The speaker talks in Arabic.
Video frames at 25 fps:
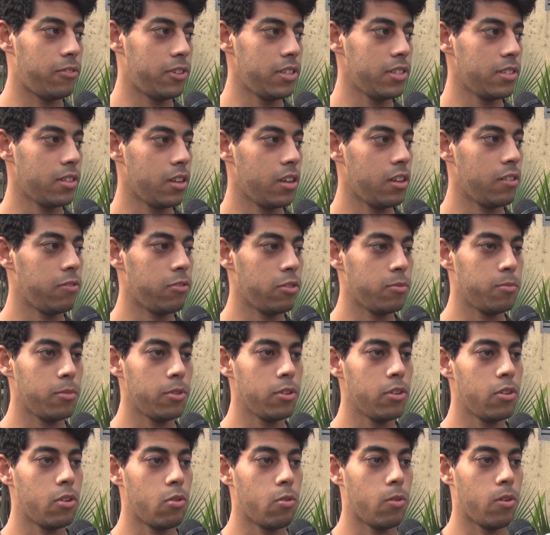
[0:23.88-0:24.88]
الفري ستايل
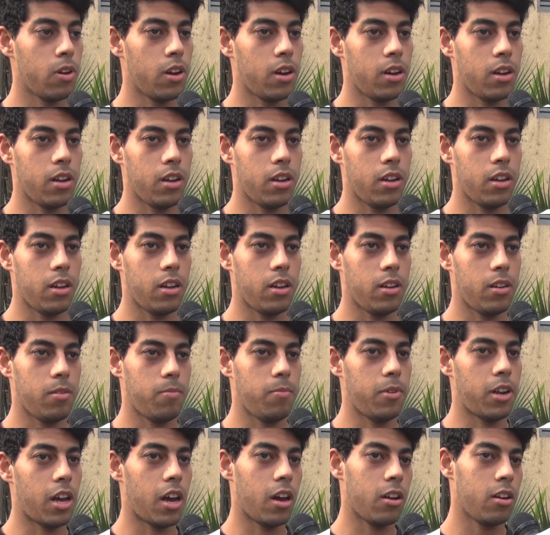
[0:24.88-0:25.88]
فوتبول هو
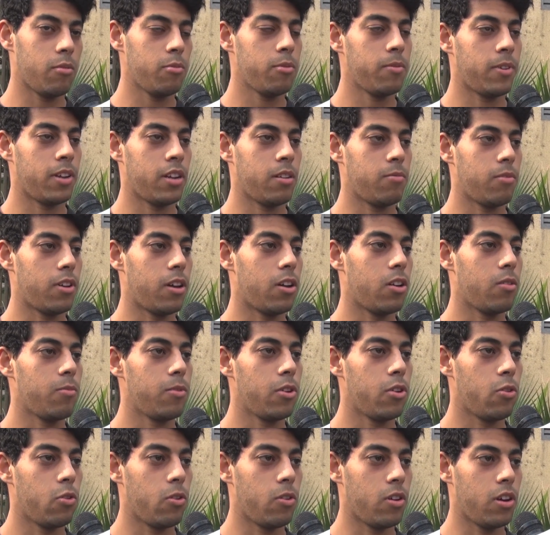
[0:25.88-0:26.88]
بالعربي معناه
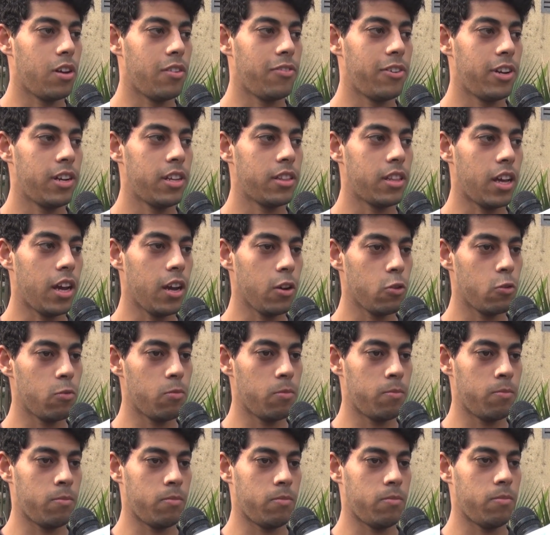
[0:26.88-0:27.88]
بالعربي هو فن
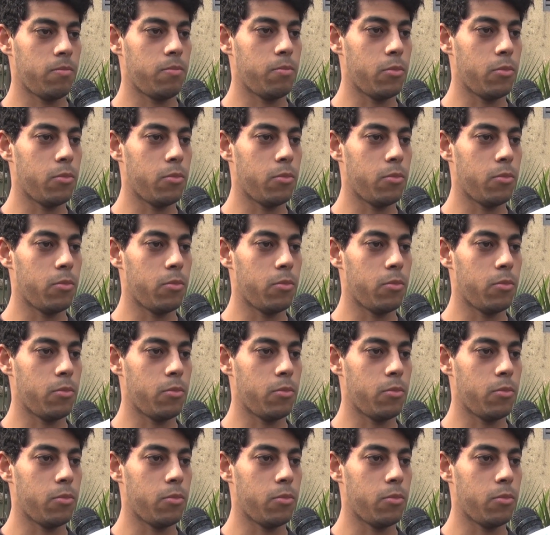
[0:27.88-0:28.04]
التحكم